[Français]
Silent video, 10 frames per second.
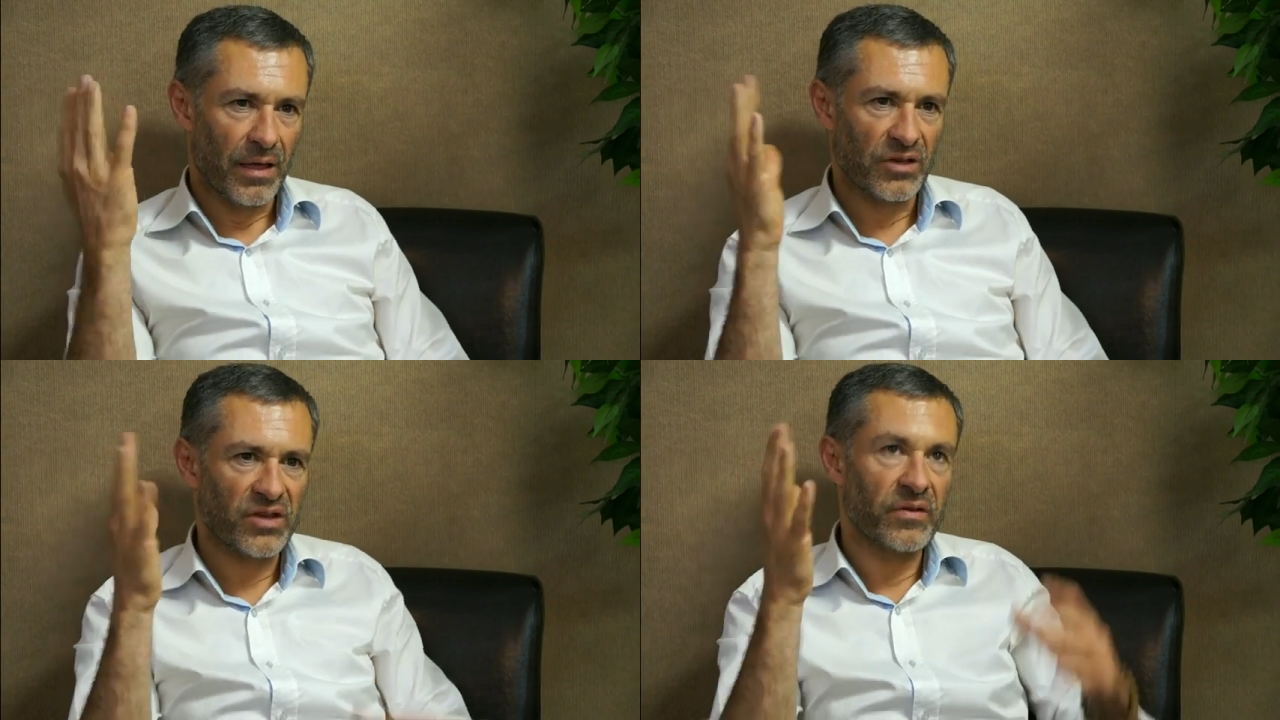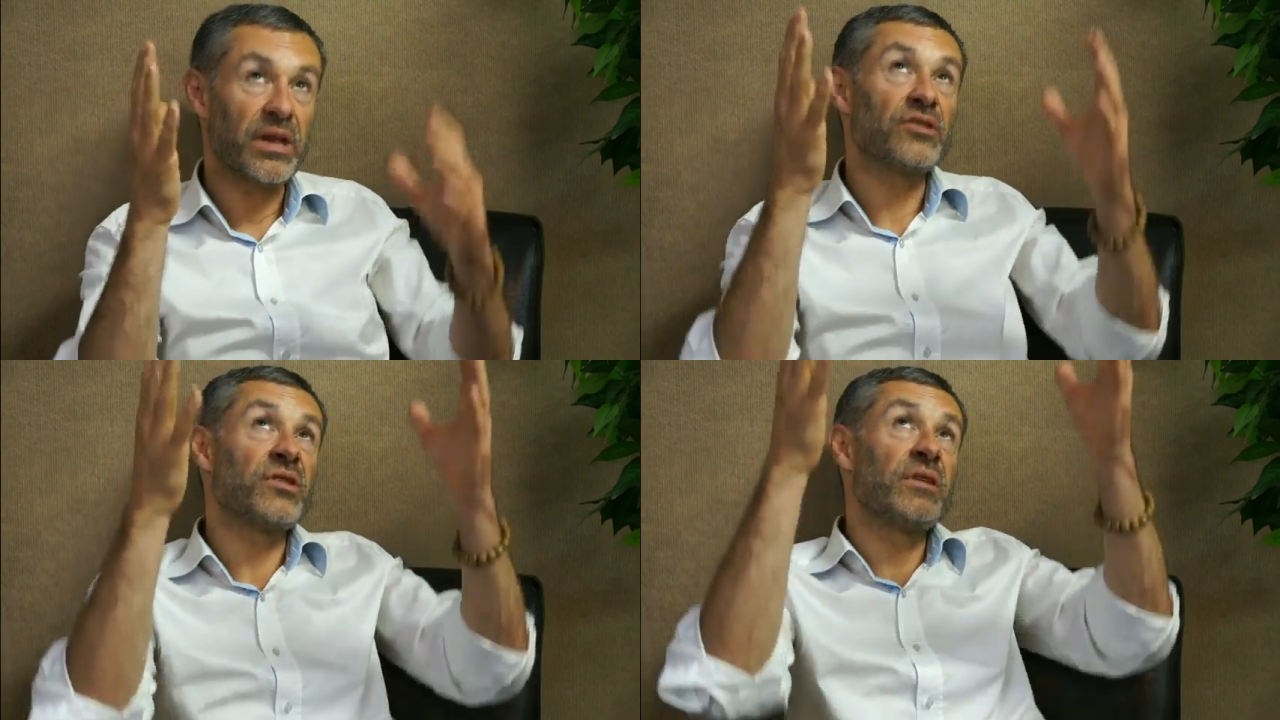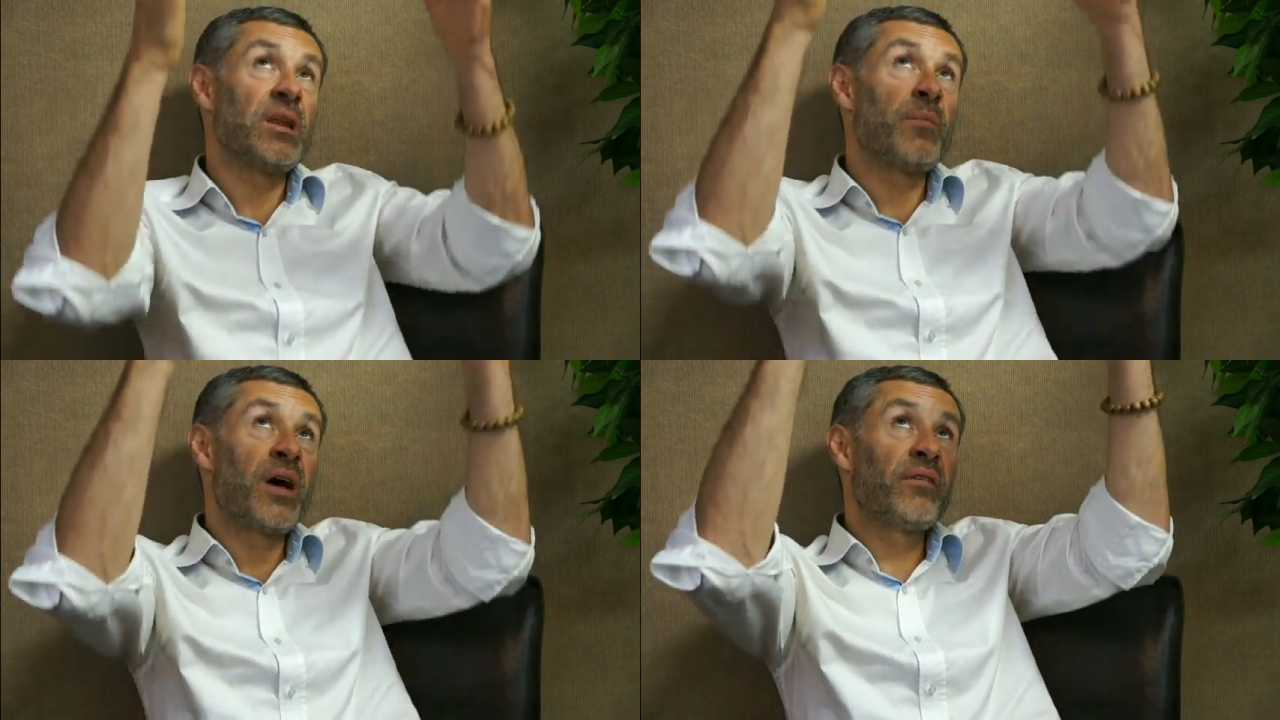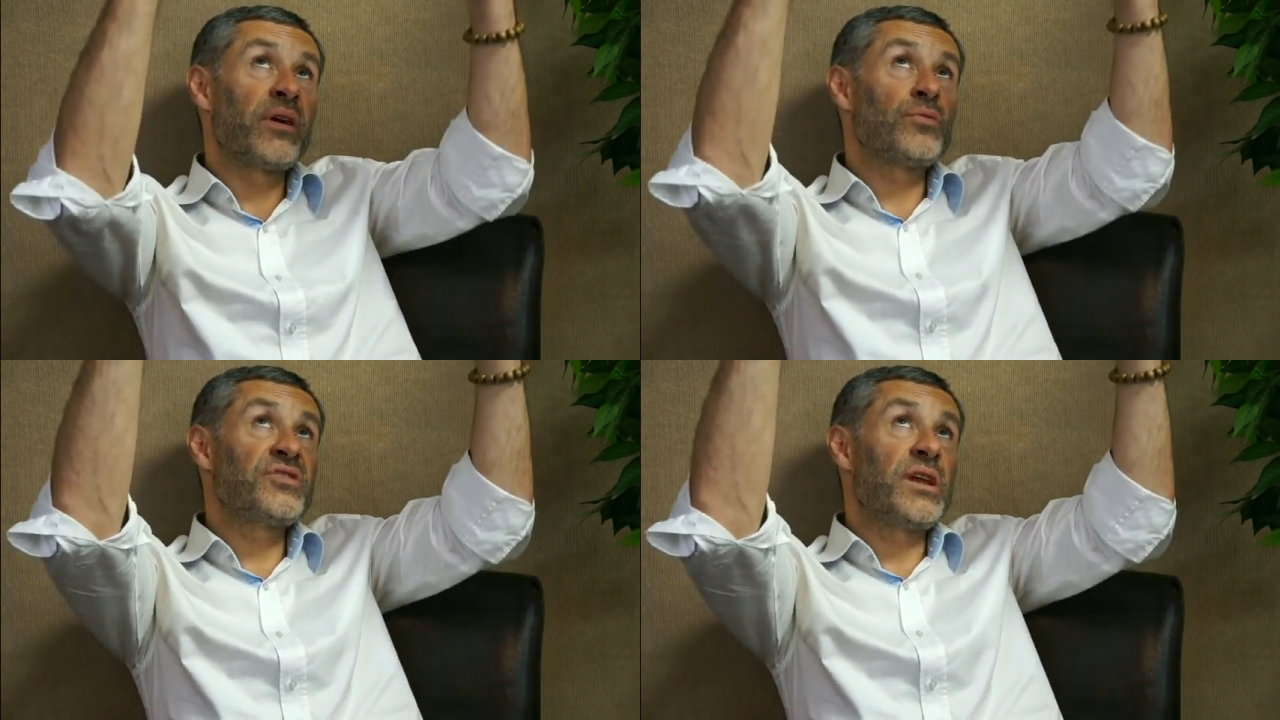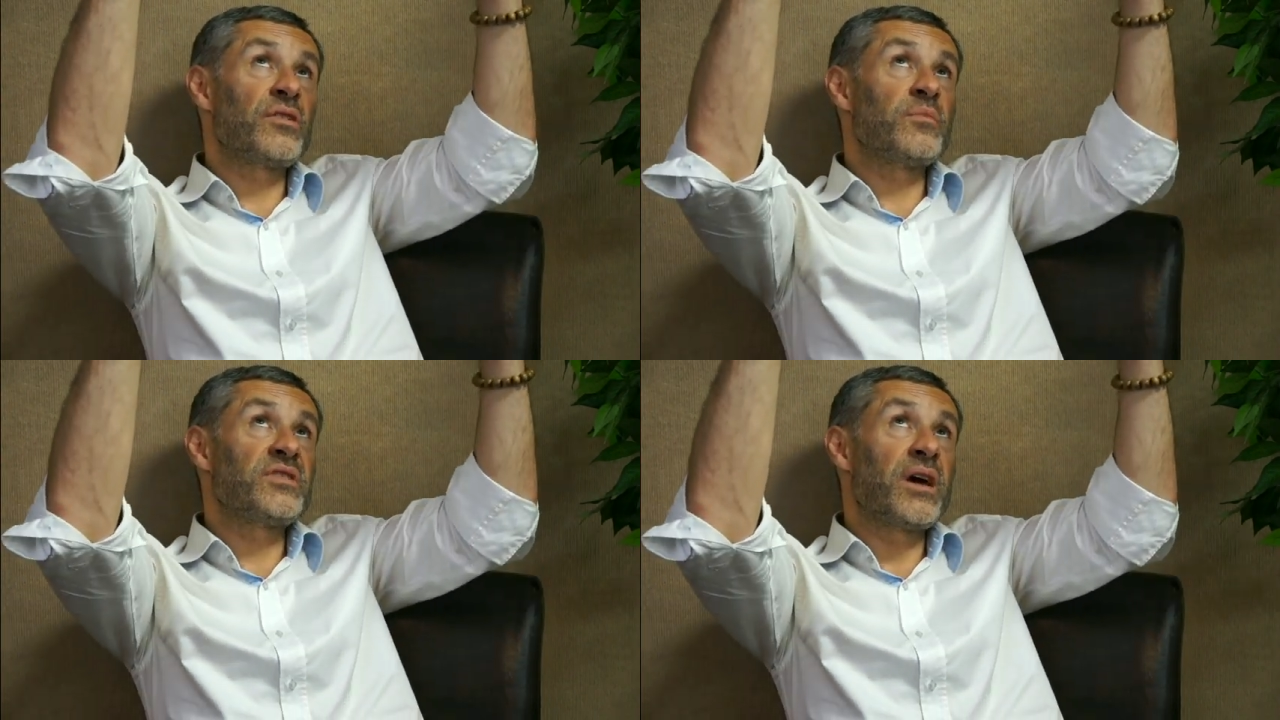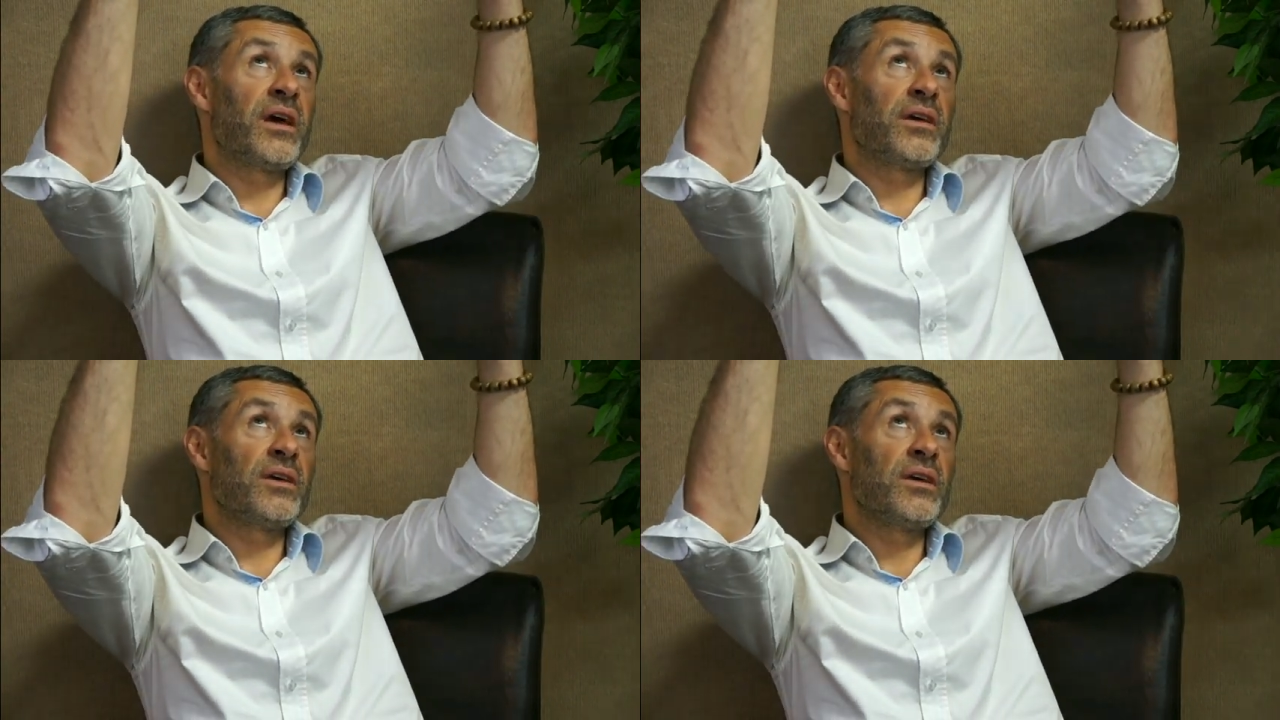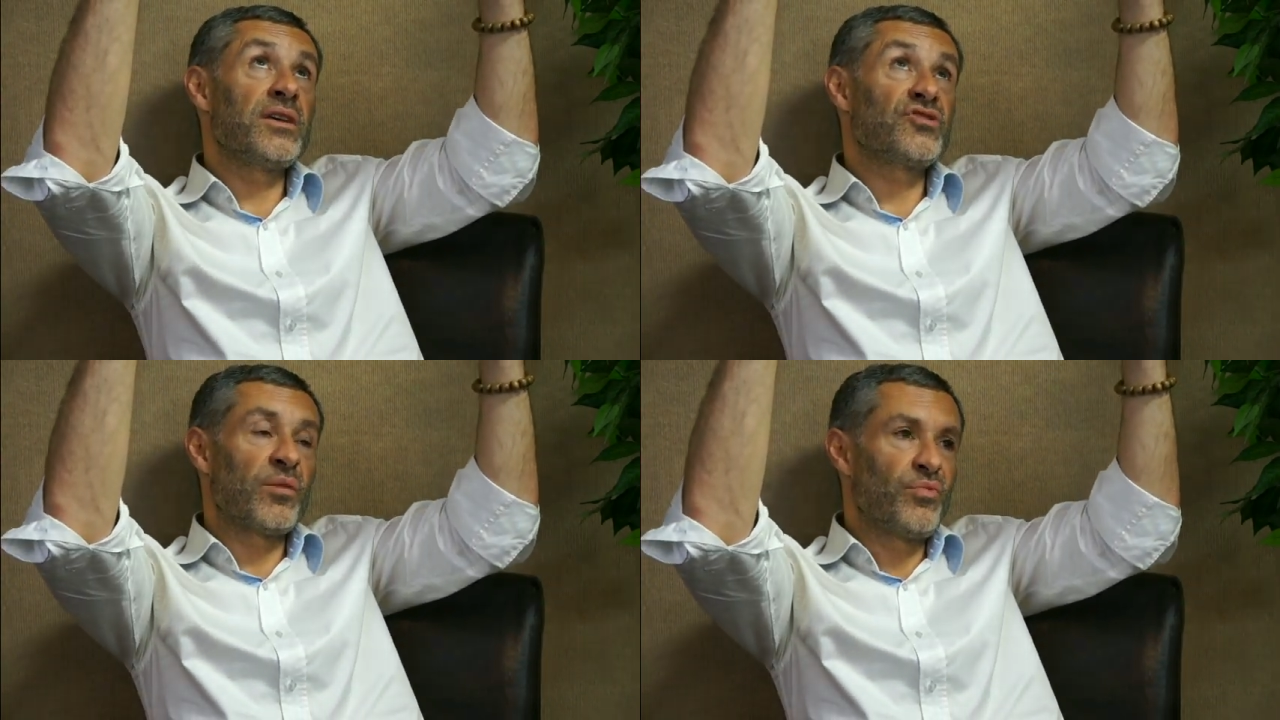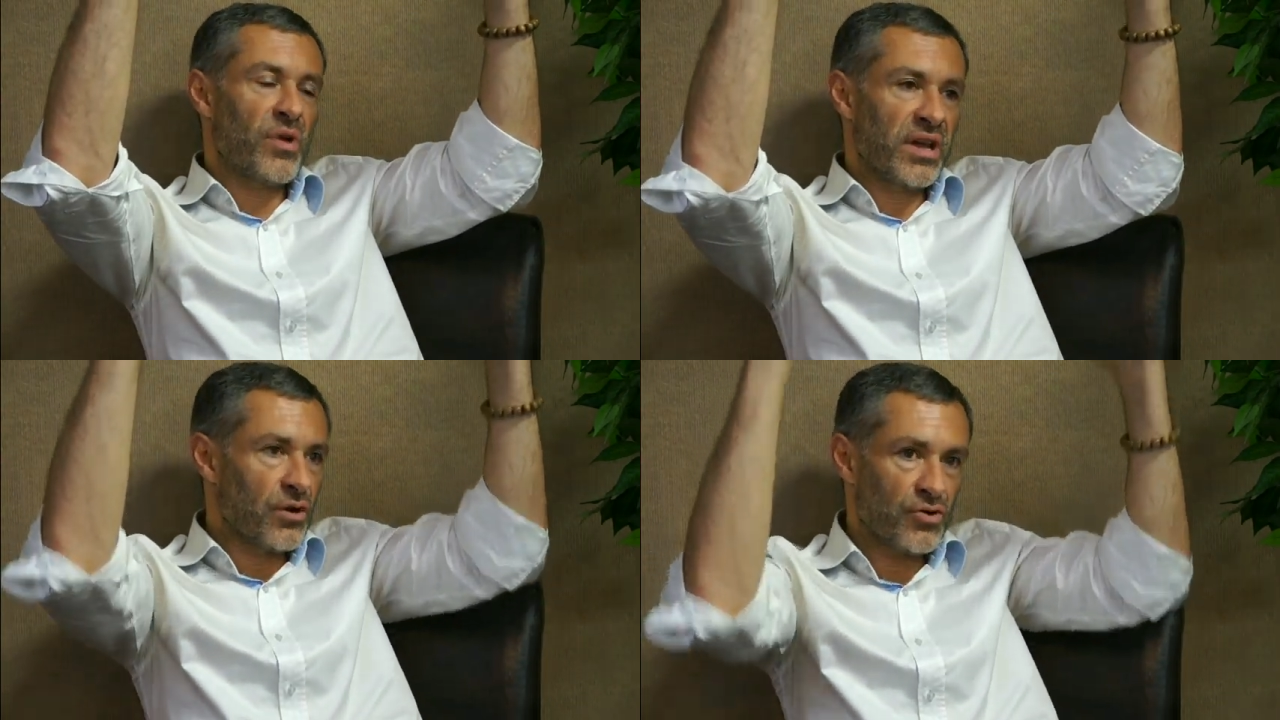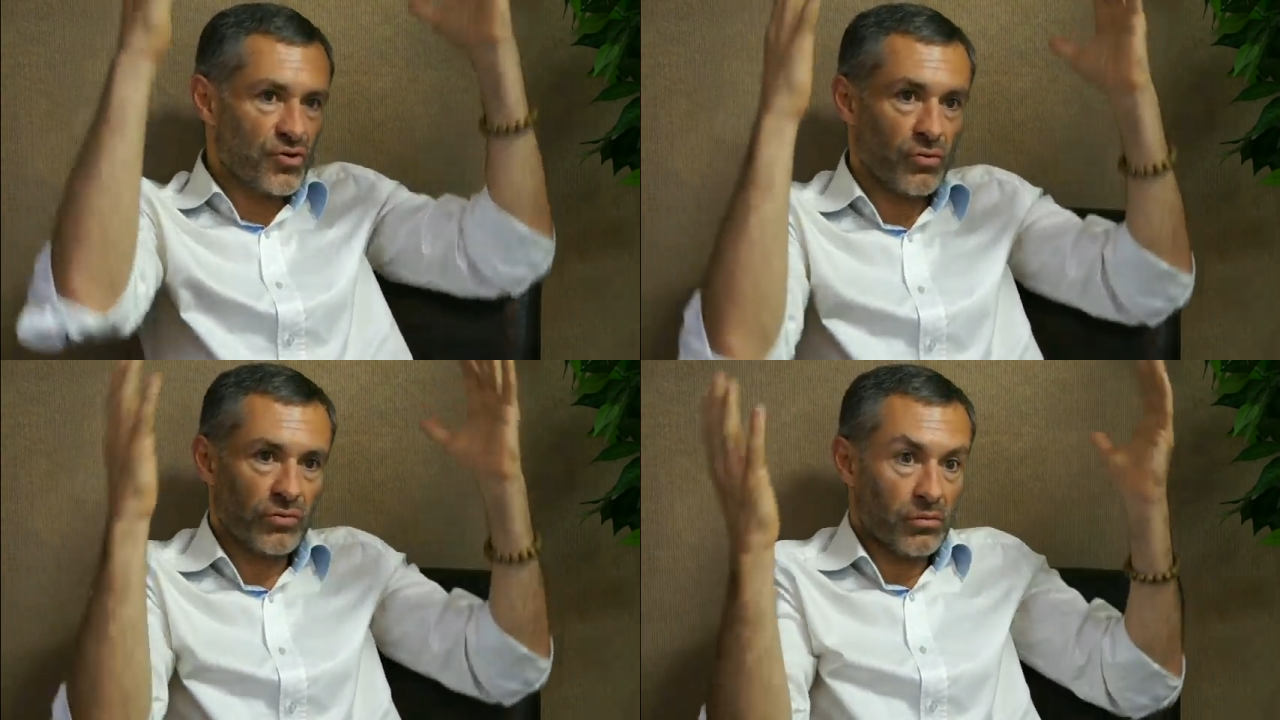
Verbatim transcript: Hein, j'avais les mains vers le ciel comme ça et, j'implorais quelque chose